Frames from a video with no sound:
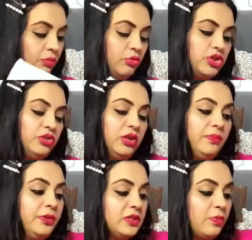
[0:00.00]
मुझे तो ये
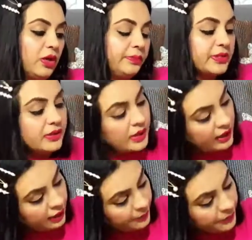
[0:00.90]
पर्स बहुत पसंद
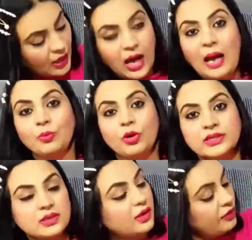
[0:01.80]
आया आपको
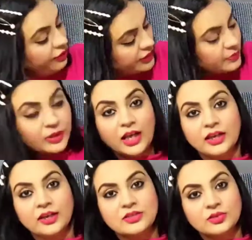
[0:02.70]
कैसे लगा फ्रेंड्स बताइएगा